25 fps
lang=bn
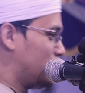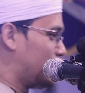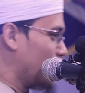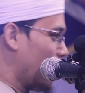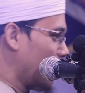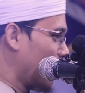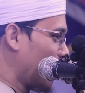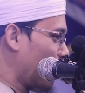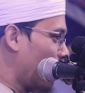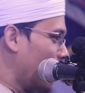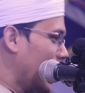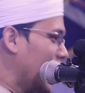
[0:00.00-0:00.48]

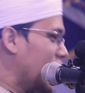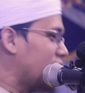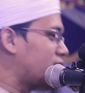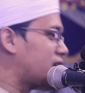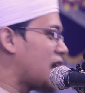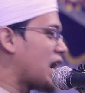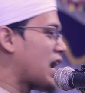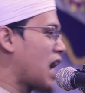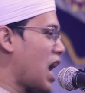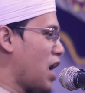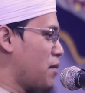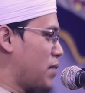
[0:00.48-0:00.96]
জনগণের
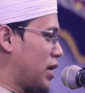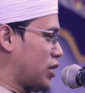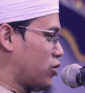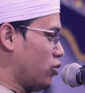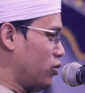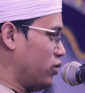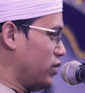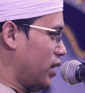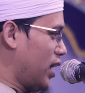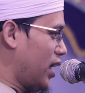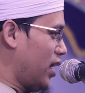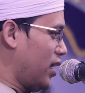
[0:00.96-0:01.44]
টাকায়
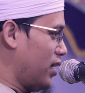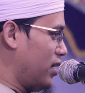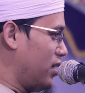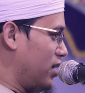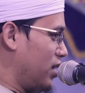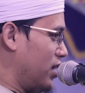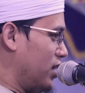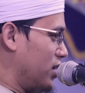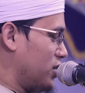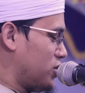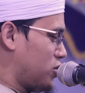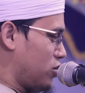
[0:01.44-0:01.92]
বেতন দেয়
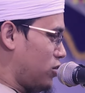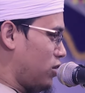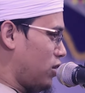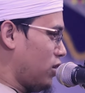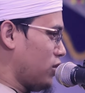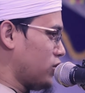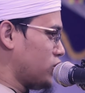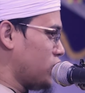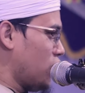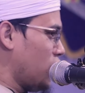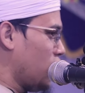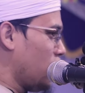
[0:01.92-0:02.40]

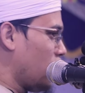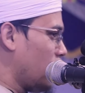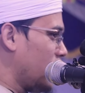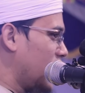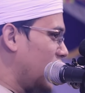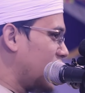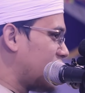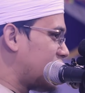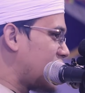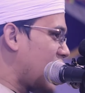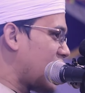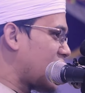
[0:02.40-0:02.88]
সুতরাং
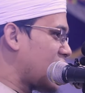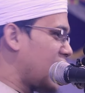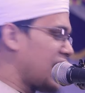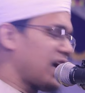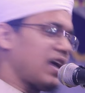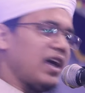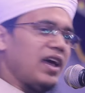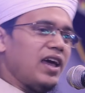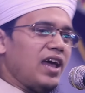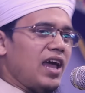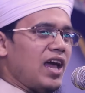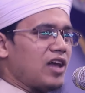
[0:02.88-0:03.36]
জনগণের টাকা
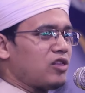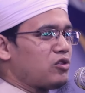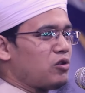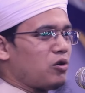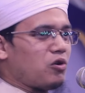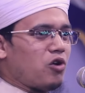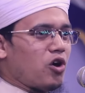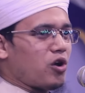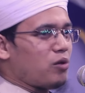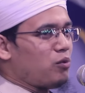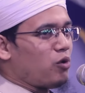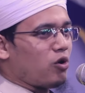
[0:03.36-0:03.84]
খেয়ে এত
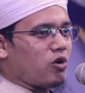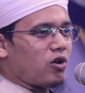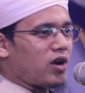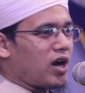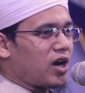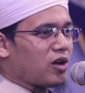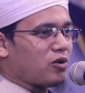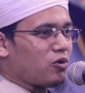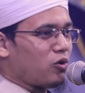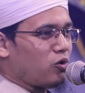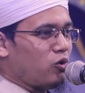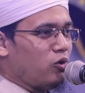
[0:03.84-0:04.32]
গর্ব
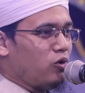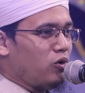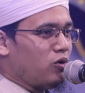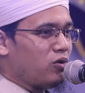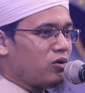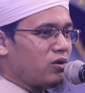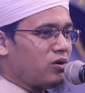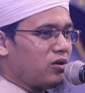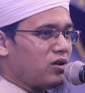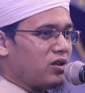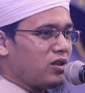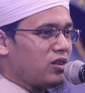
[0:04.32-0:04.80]
করার কোনো
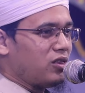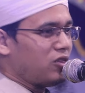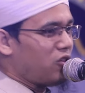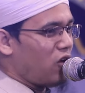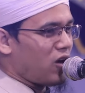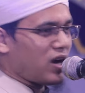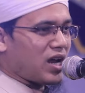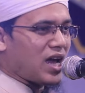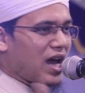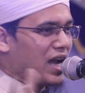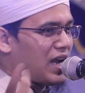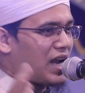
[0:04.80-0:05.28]

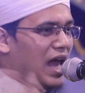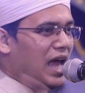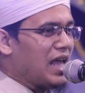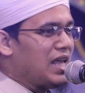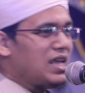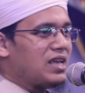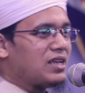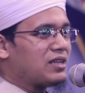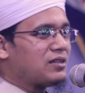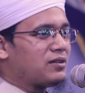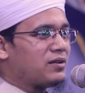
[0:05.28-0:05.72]
দরকার নাই